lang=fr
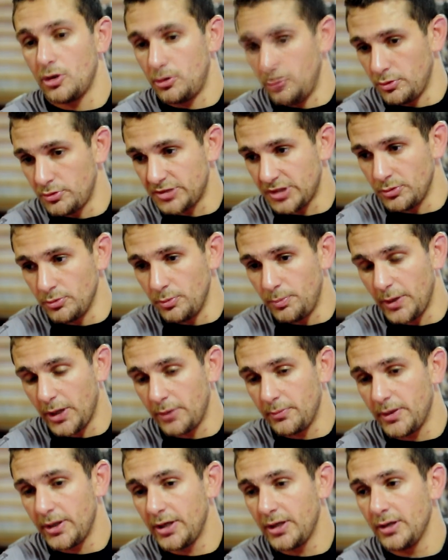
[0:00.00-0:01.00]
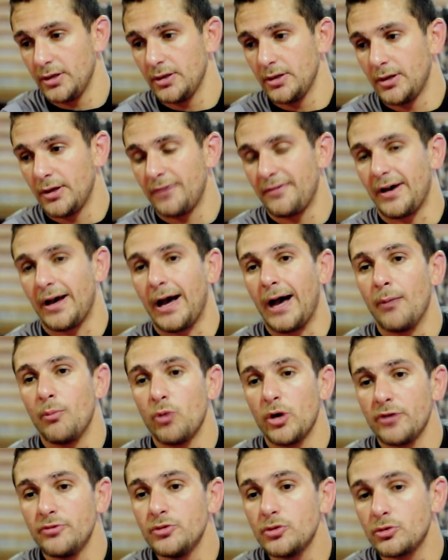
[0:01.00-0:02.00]
Donc ça nous permet, à
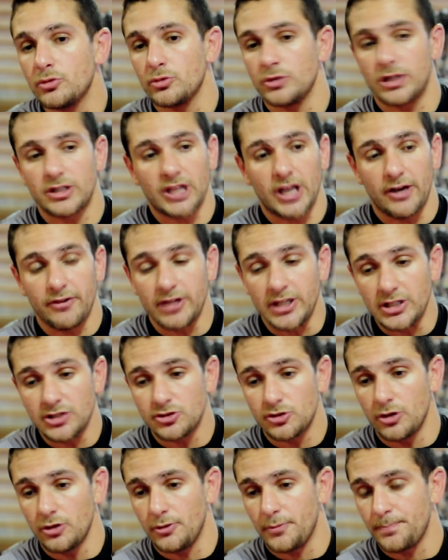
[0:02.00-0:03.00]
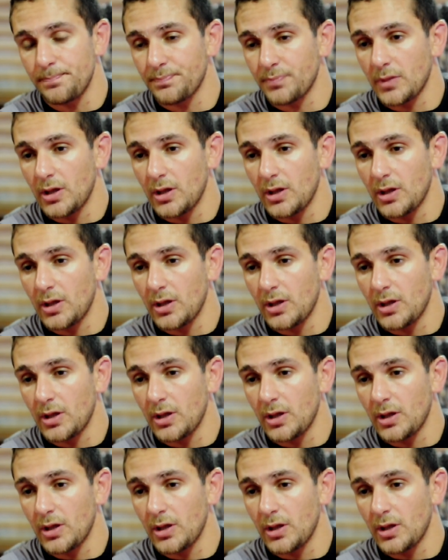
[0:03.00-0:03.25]
moi vu qu'on a travaillé le sol,